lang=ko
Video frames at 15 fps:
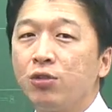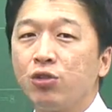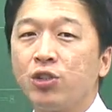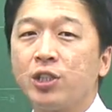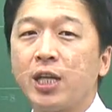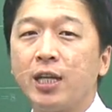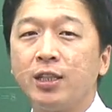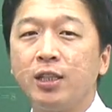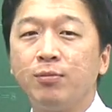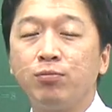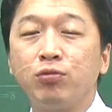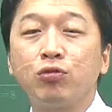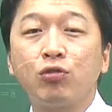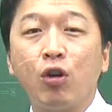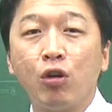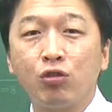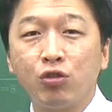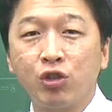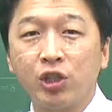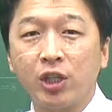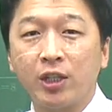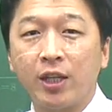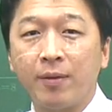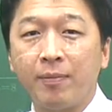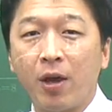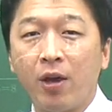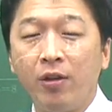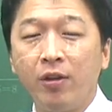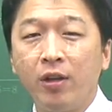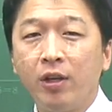숫자들을 묶어주시게
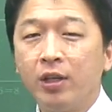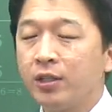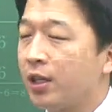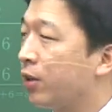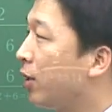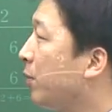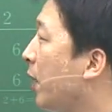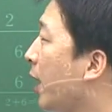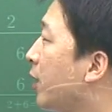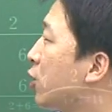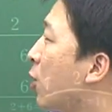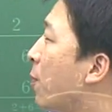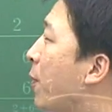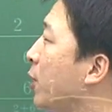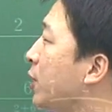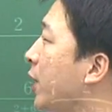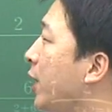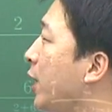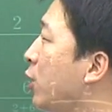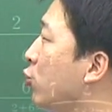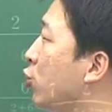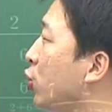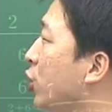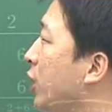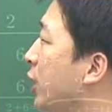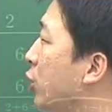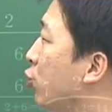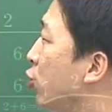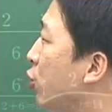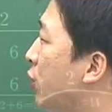되면 자 그러면 얘가 첫 번째 1군, 2군,